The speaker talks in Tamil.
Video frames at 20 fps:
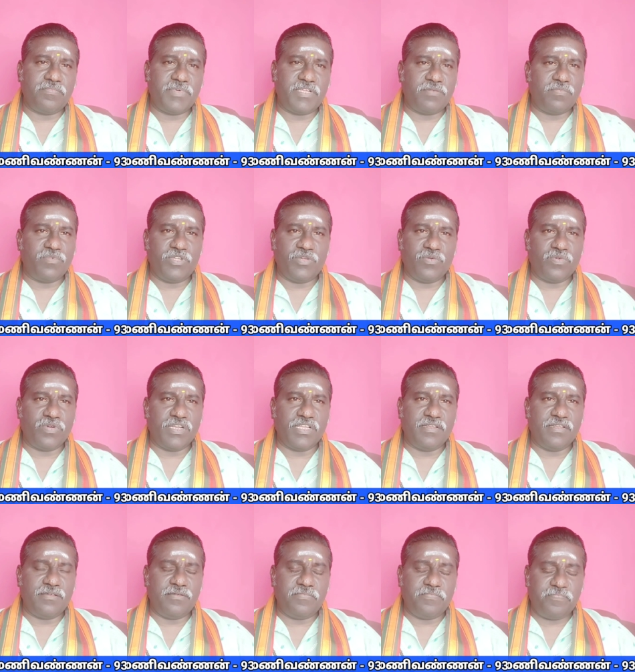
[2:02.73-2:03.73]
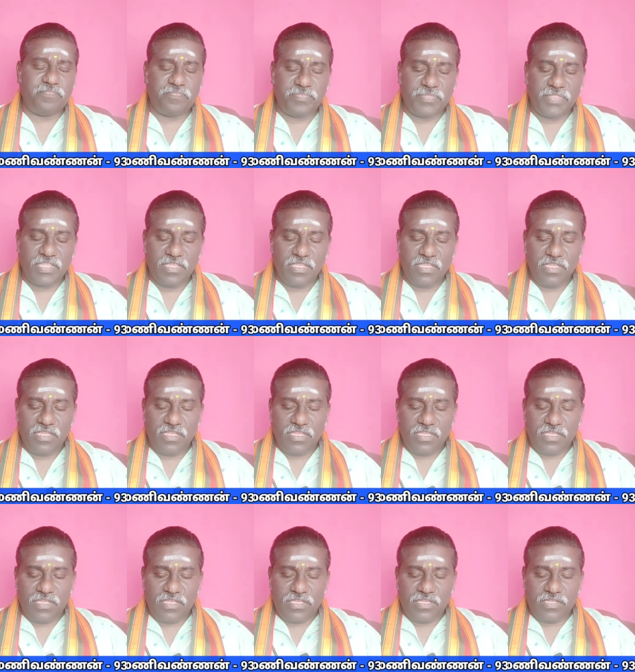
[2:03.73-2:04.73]
முடியும் உங்களால்
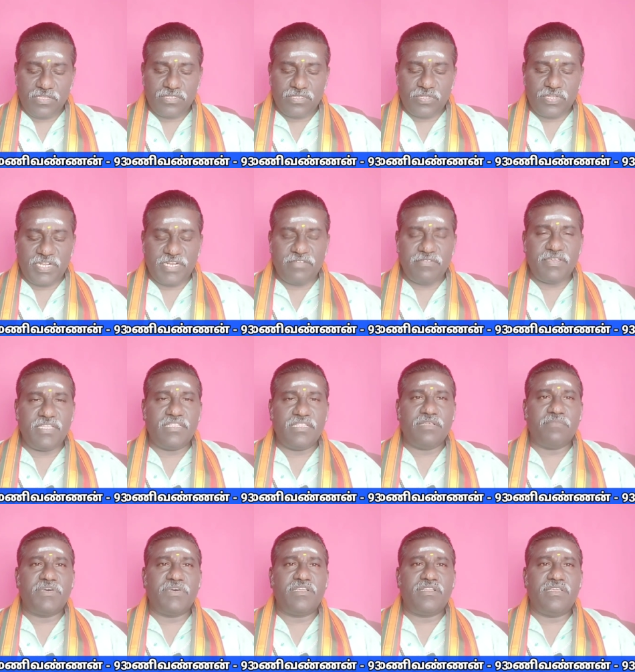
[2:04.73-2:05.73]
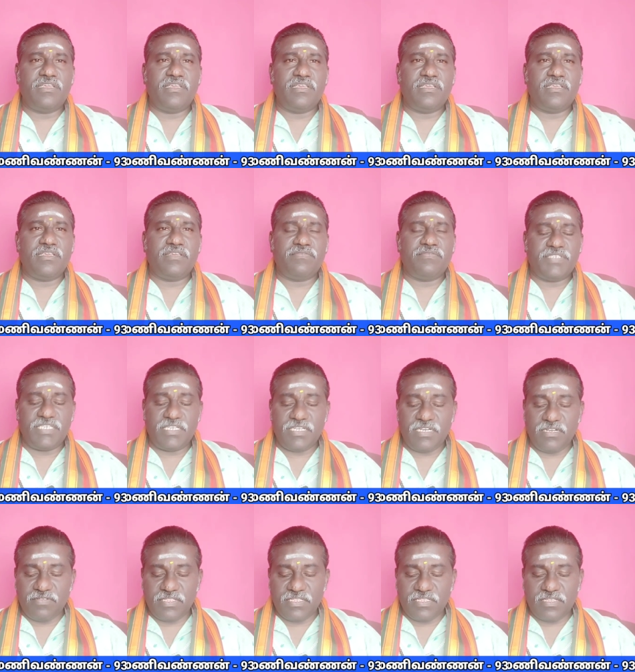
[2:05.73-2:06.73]
ஸோ எனவே இந்த மாதிரி விஷயங்களை
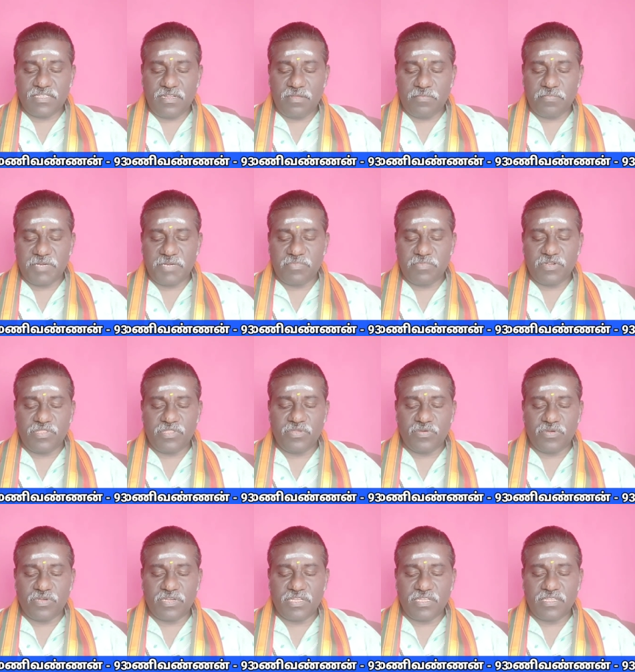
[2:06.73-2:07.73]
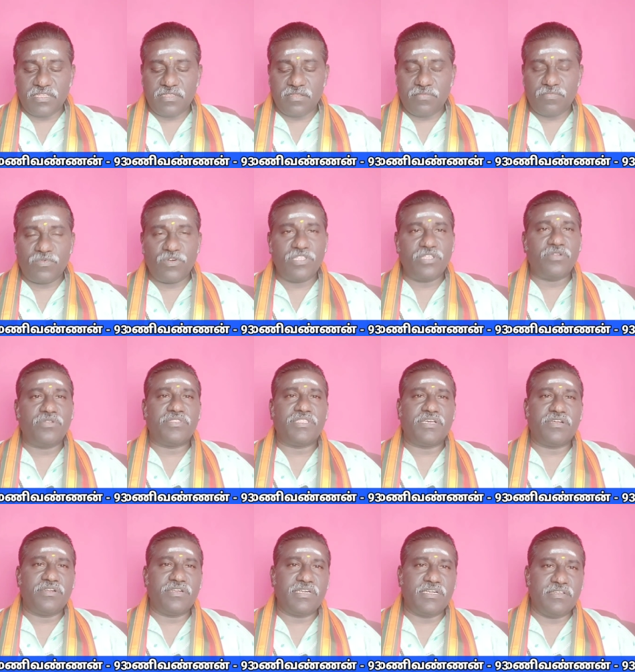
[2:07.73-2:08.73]
வந்து சரியாக பயன்படுத்திக்கோங்க முடிந்தளவு
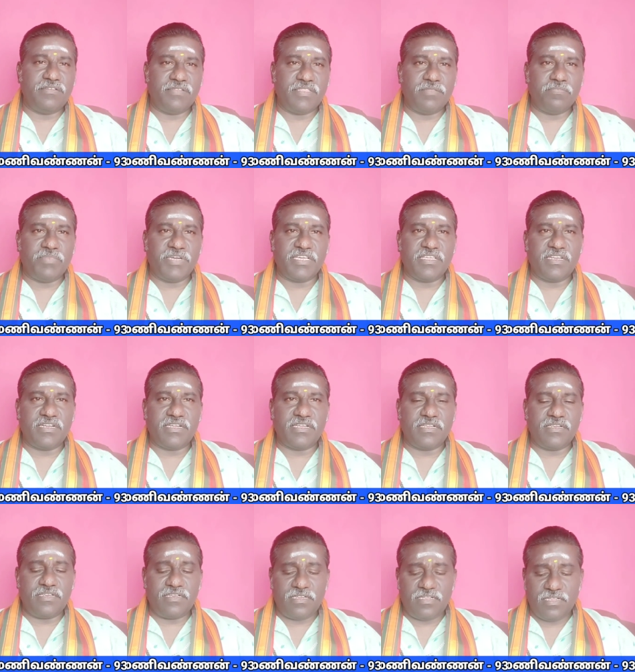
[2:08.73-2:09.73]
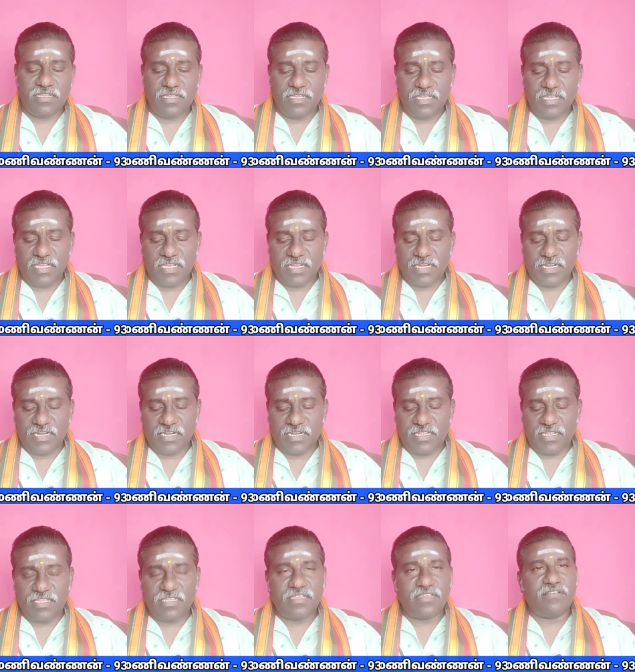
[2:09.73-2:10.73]
தகவல்களை வந்து பகிருங்கள் நன்றி
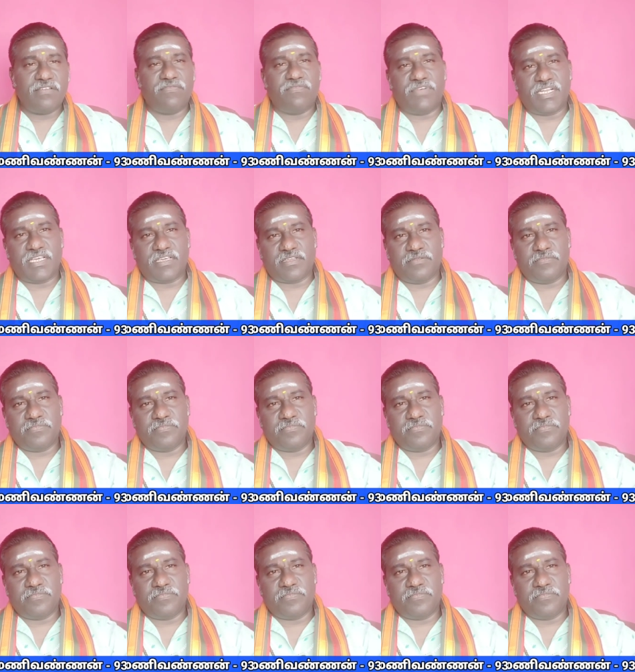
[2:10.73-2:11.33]
வணக்கம்